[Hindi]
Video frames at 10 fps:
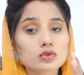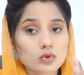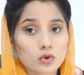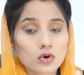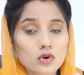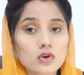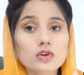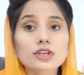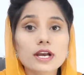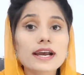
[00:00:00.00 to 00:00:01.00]
तो
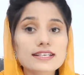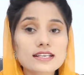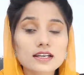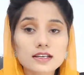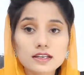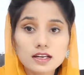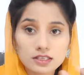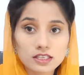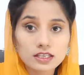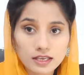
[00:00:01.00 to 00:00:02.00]
क्या ऐसा करना
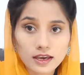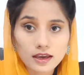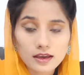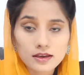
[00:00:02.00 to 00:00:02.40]
ठीक है